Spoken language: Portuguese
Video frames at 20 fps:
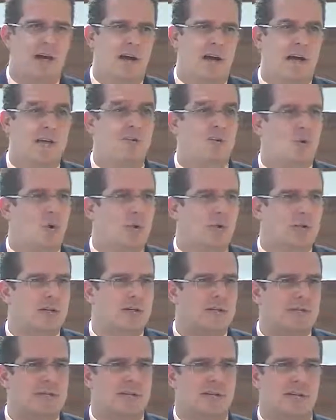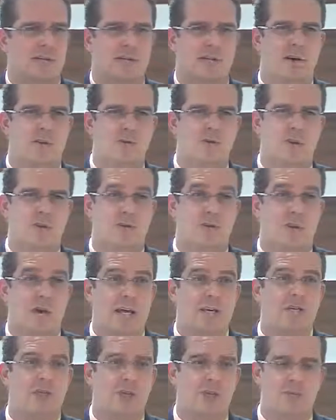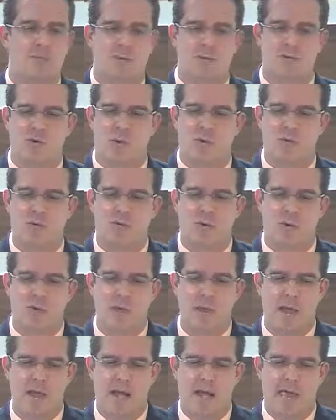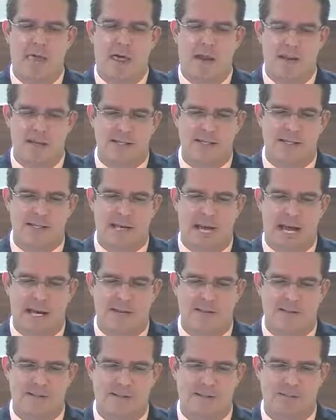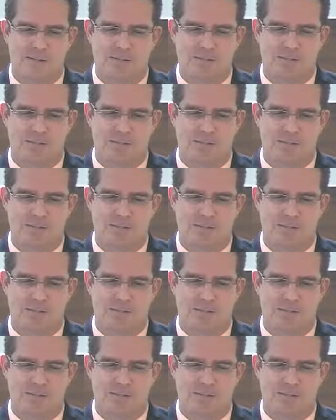as outras não só são legítimas, como são necessárias.